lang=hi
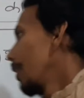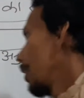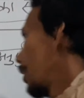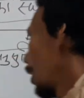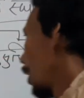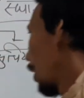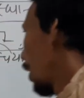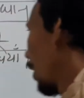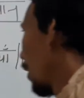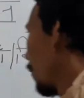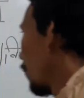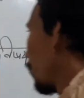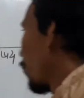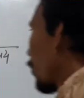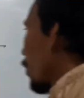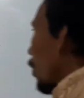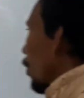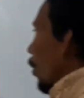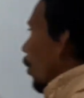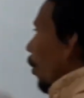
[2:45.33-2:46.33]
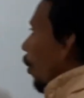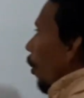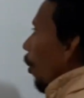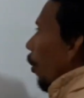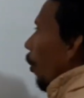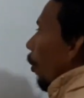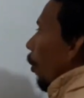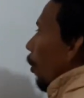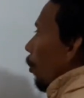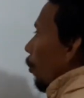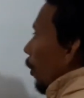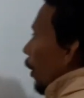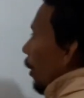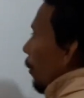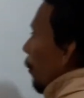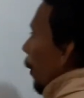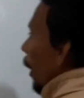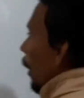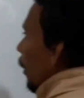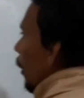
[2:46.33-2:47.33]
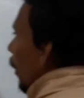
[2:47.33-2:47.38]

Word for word: तक है और वहीं बात